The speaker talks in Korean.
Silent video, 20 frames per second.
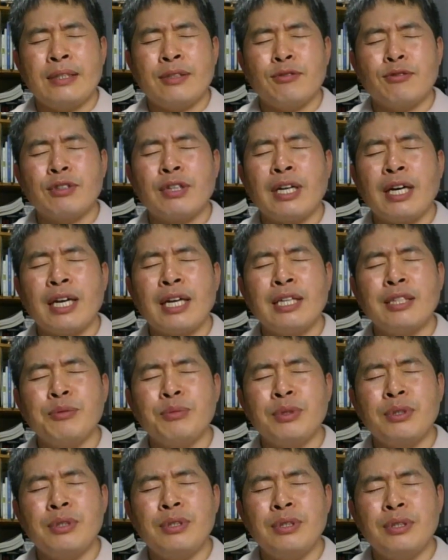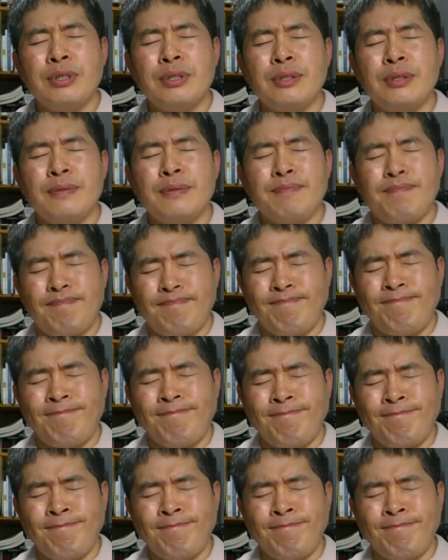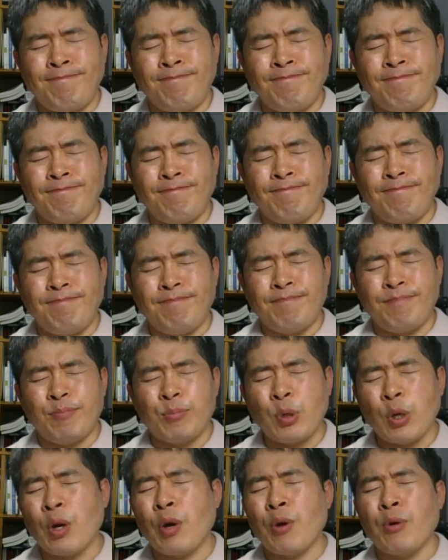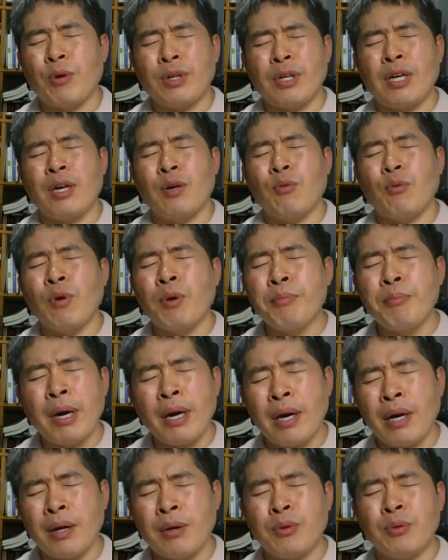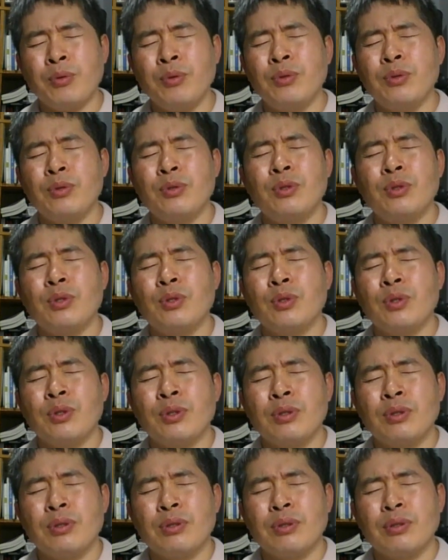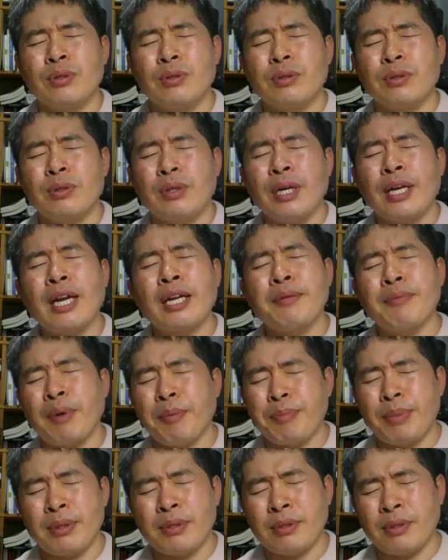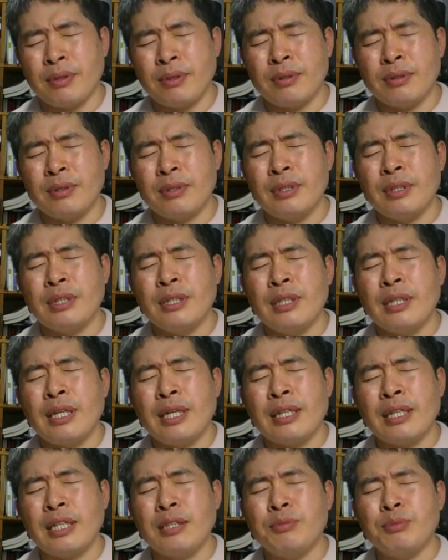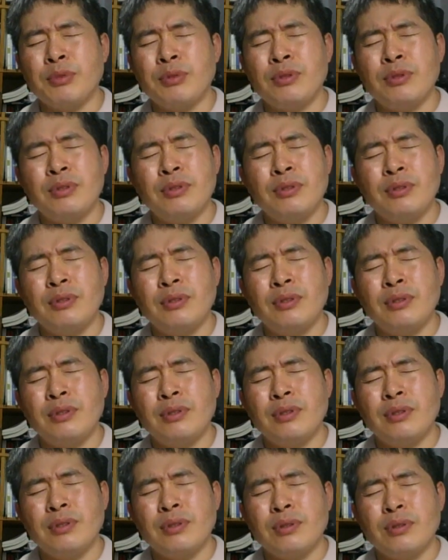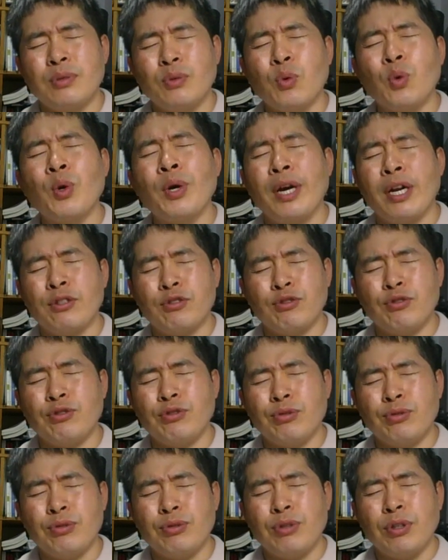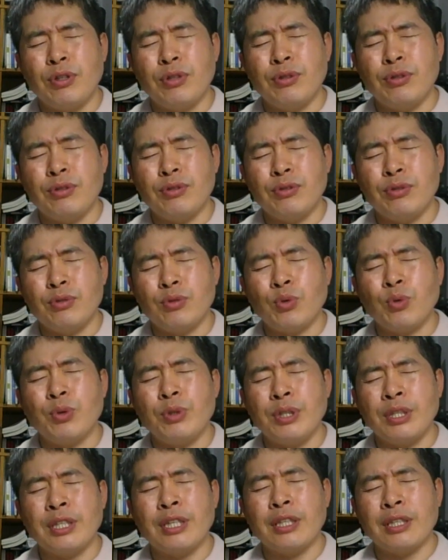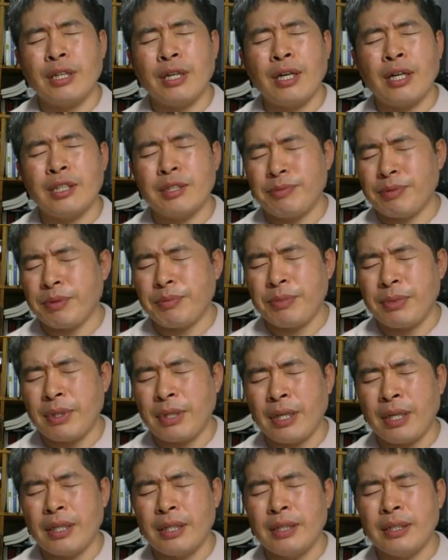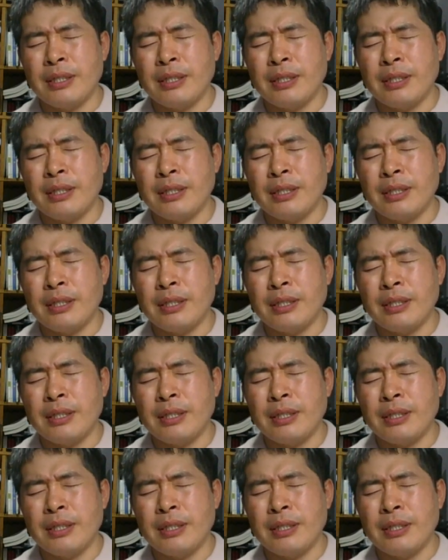우리가 하나님을 음, 뭐라고 할까 원망하고 어, 하나님 앞에서 하나님을 오해할 수도 또 있겠다 싶습니다.